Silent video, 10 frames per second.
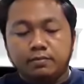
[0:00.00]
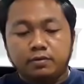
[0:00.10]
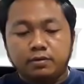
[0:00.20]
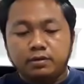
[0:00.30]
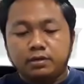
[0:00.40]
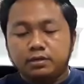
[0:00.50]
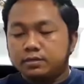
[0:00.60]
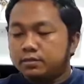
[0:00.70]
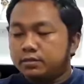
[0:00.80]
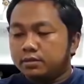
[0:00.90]
พอเรื่อง
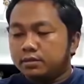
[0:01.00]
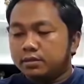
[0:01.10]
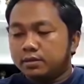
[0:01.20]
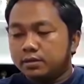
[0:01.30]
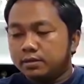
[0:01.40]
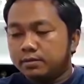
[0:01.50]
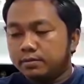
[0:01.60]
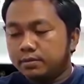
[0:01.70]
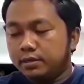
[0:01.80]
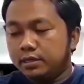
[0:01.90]

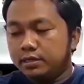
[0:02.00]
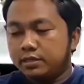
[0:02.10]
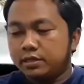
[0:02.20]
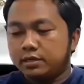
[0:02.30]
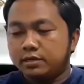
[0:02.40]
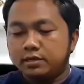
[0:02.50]
ดินเสร็จ